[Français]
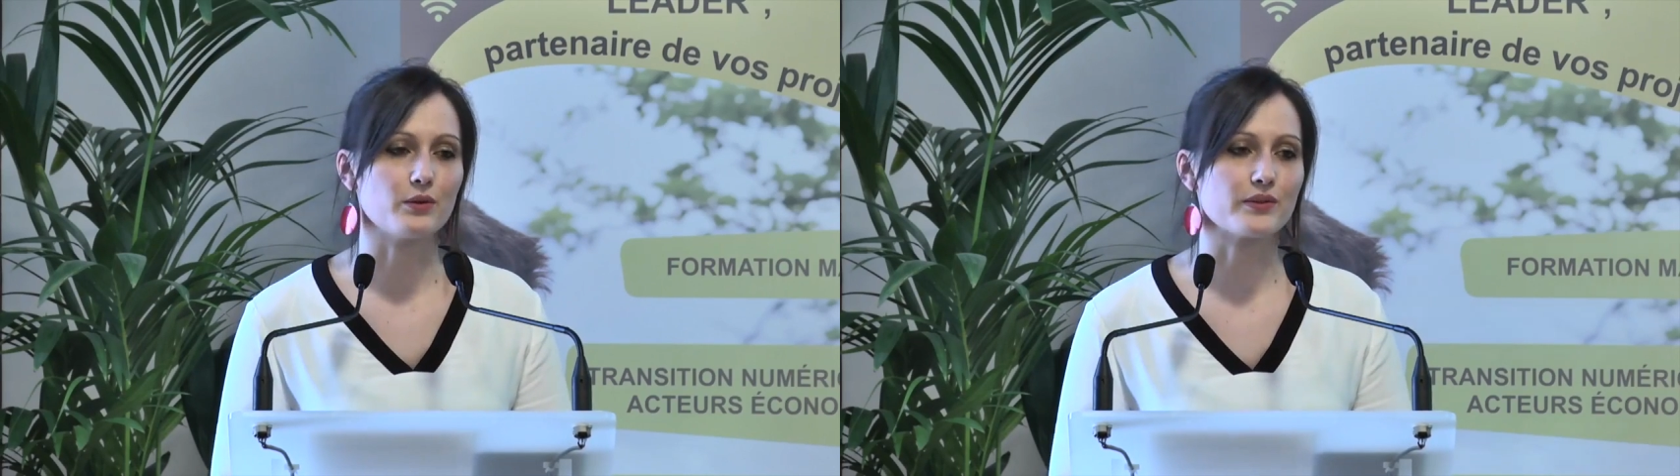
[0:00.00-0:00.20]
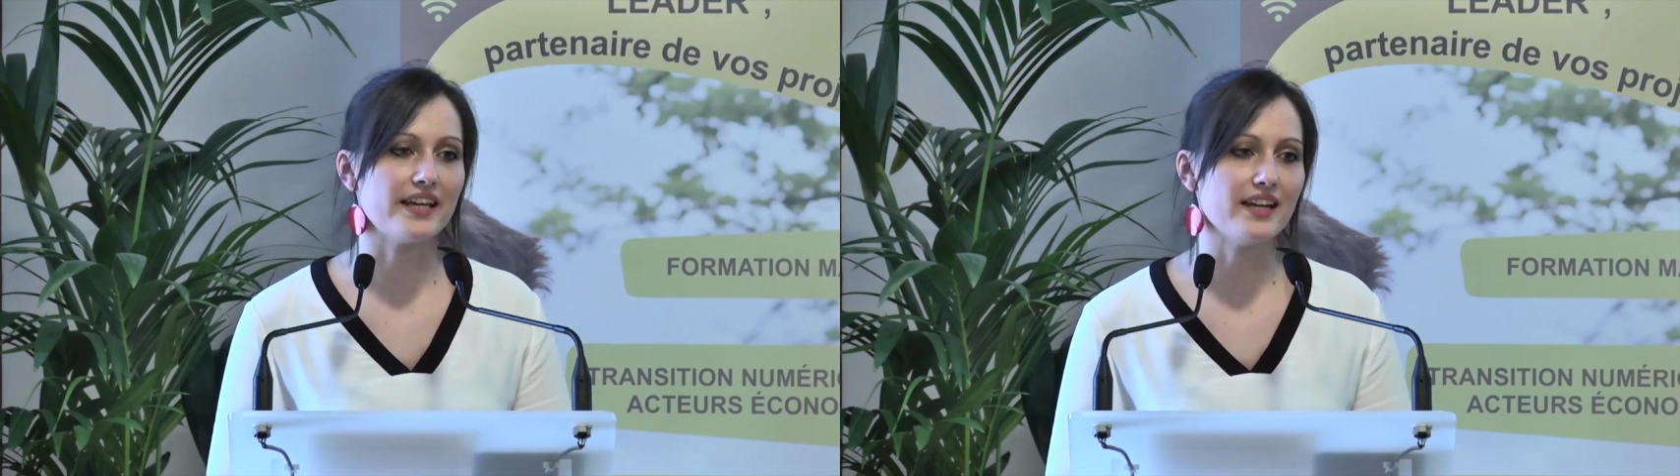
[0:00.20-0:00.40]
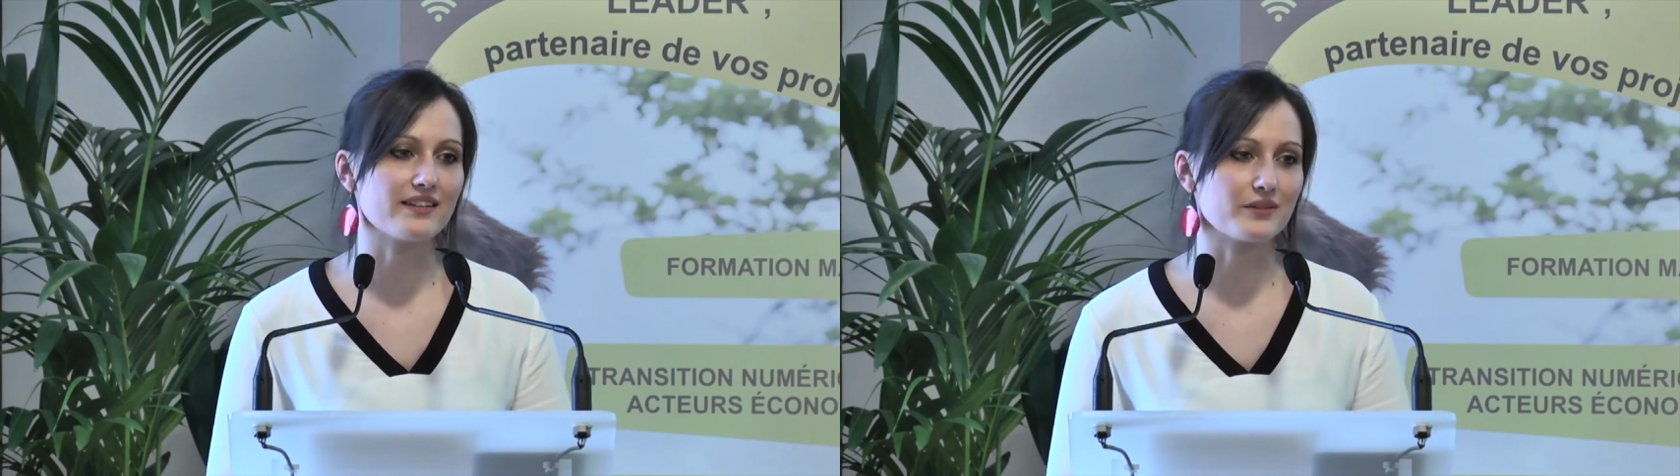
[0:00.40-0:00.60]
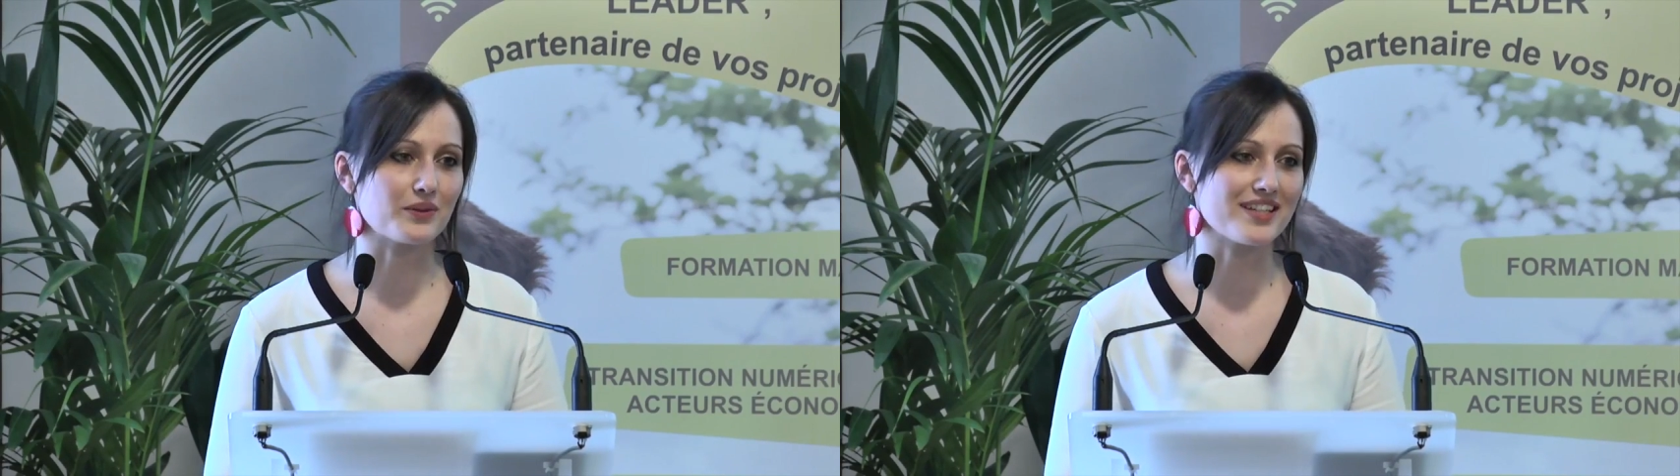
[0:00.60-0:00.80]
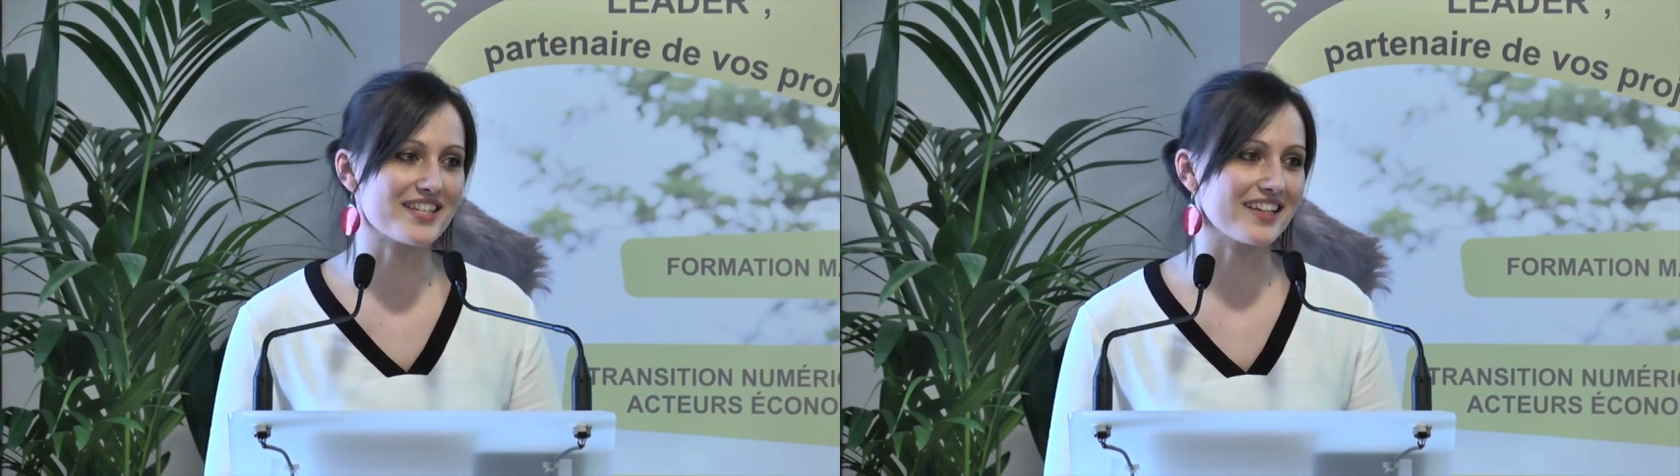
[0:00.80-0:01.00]
l'hôtel,
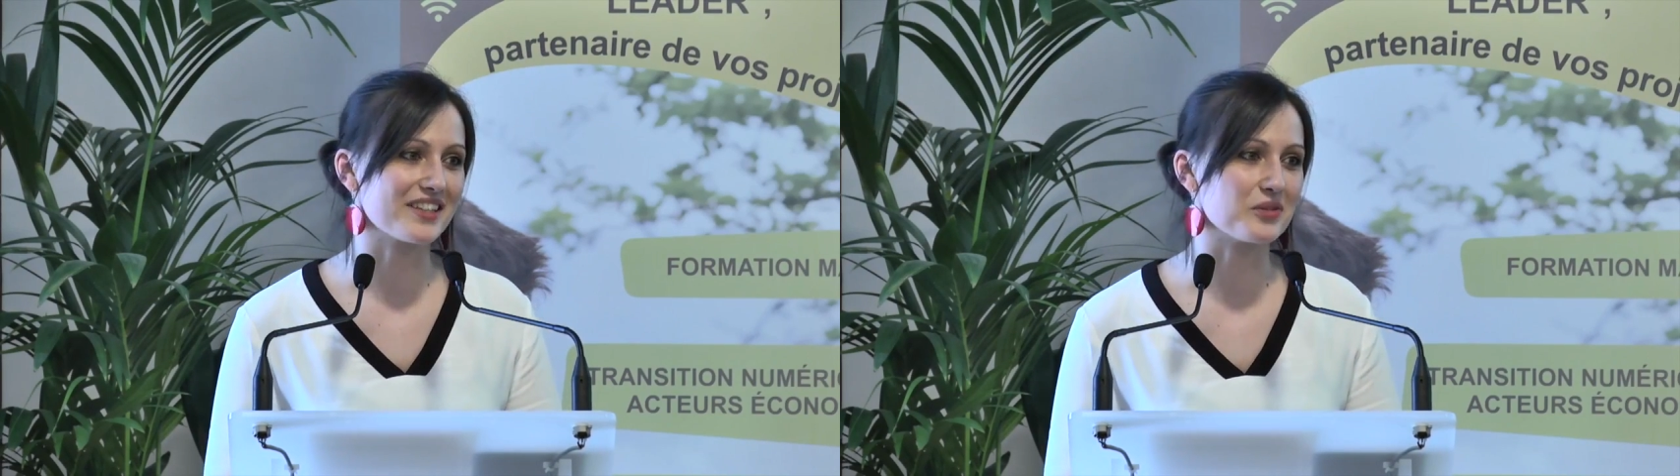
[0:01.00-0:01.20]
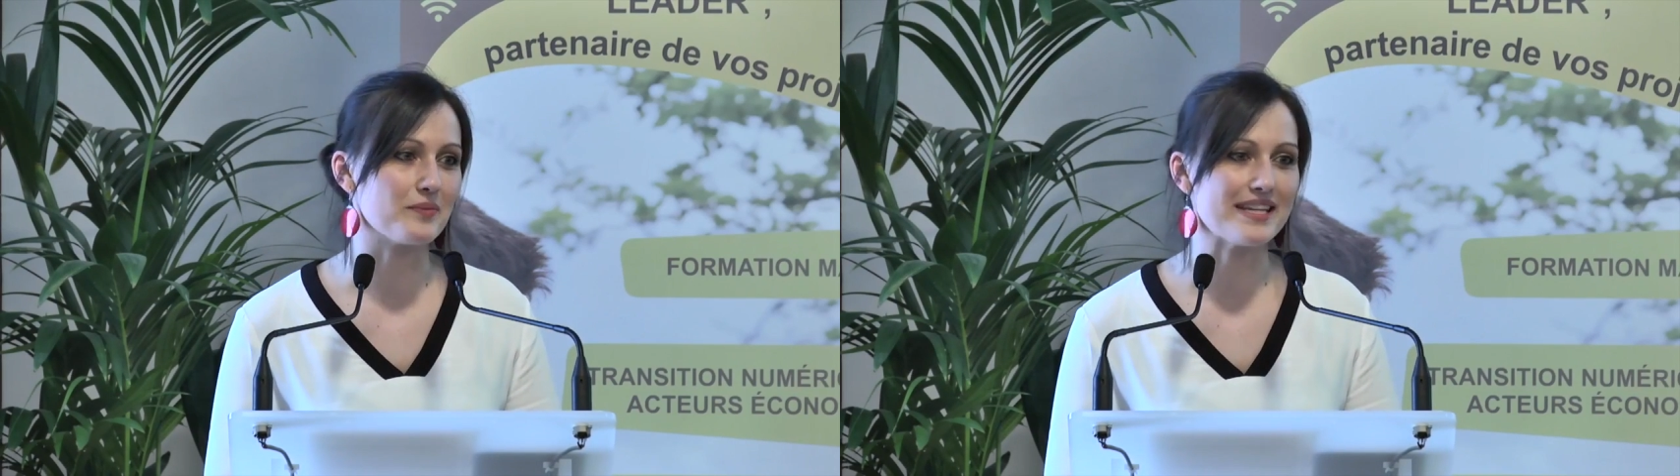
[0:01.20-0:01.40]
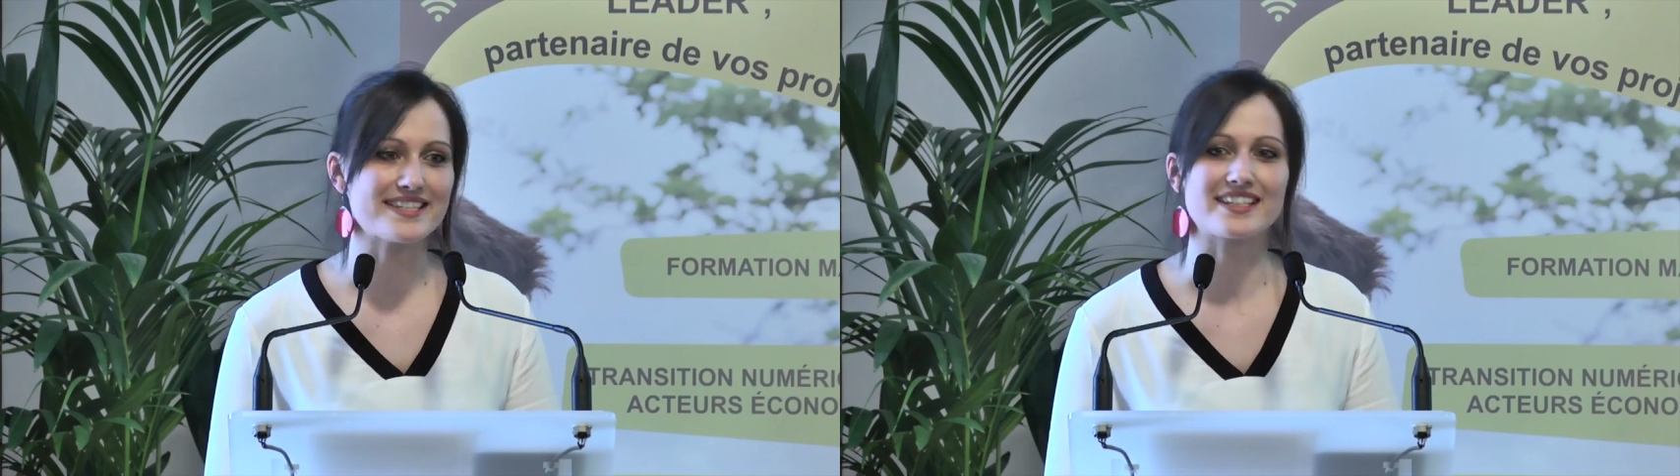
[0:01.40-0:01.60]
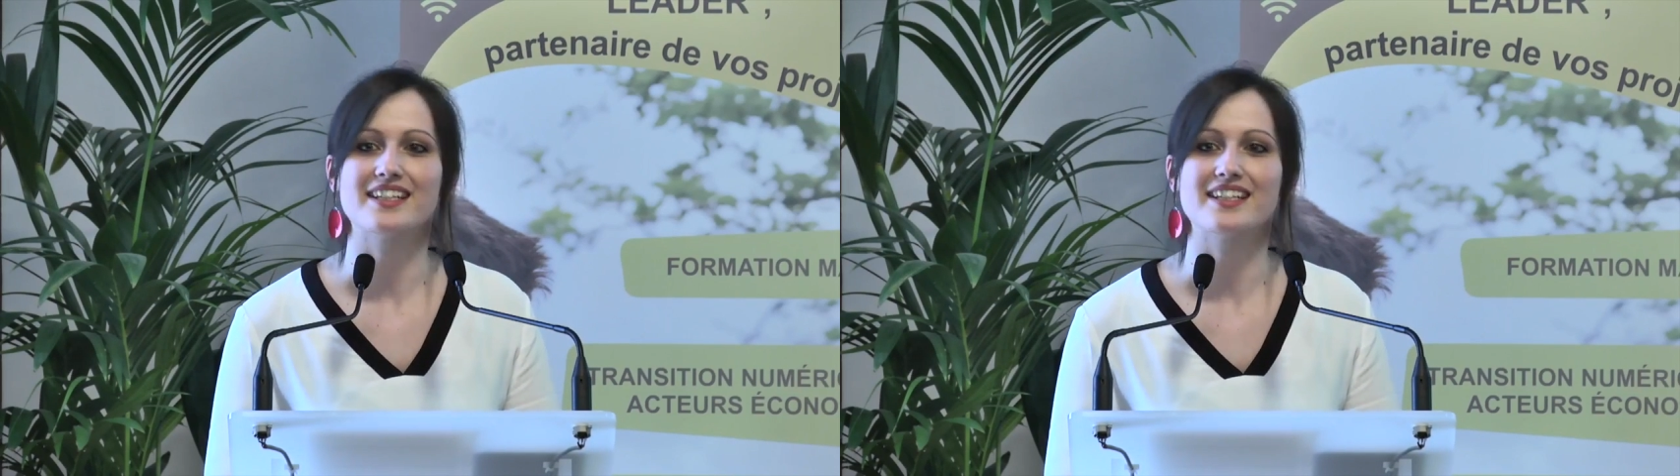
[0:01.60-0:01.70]
donc les Jardins du Metz.